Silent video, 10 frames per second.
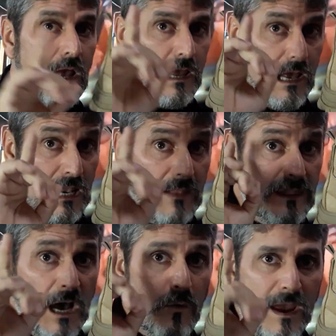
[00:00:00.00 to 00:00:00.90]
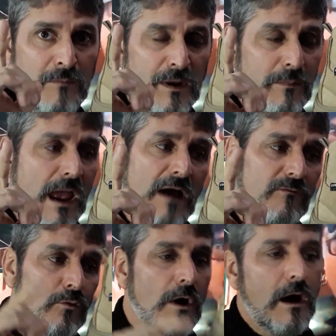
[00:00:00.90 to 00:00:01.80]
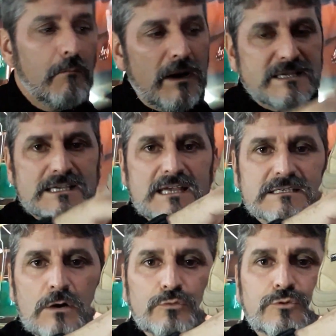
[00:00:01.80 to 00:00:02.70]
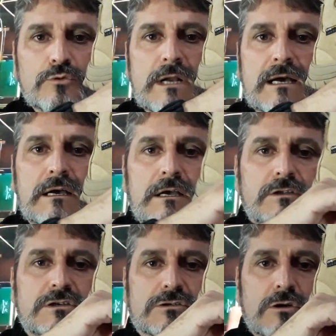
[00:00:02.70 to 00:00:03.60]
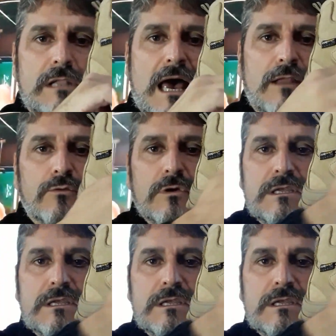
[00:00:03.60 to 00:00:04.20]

Ela não é impermeável, mas essa altura de solado.